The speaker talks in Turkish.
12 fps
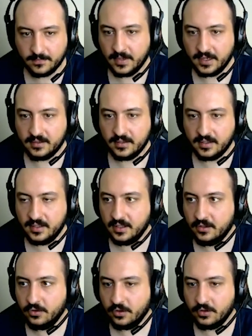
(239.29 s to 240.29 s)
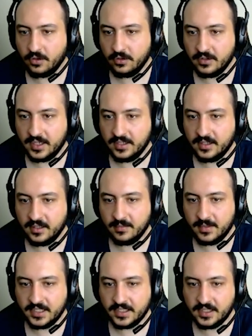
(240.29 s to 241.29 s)
Bak dakika 10 10 dakikadır
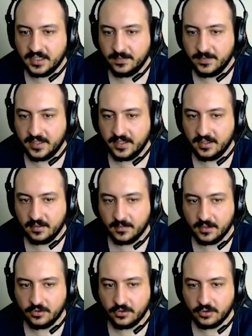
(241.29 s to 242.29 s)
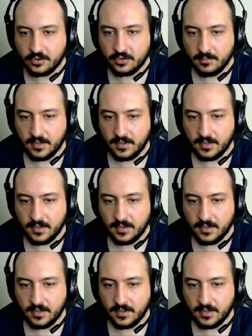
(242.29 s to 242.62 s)
başka hiçbir yere gitmedi çocuk.